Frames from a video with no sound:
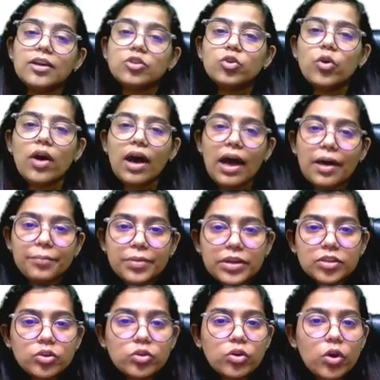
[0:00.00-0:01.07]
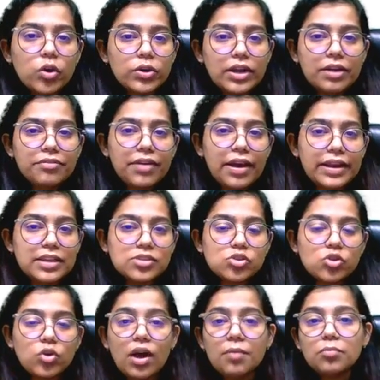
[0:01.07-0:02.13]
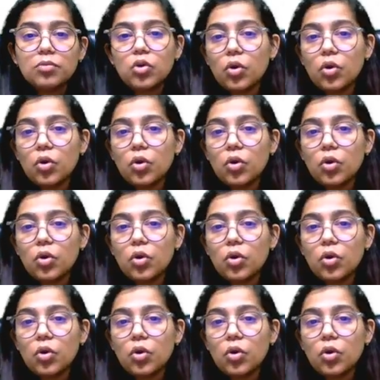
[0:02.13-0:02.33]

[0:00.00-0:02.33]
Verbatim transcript: तो अभी तो कोरोना वायरस को हम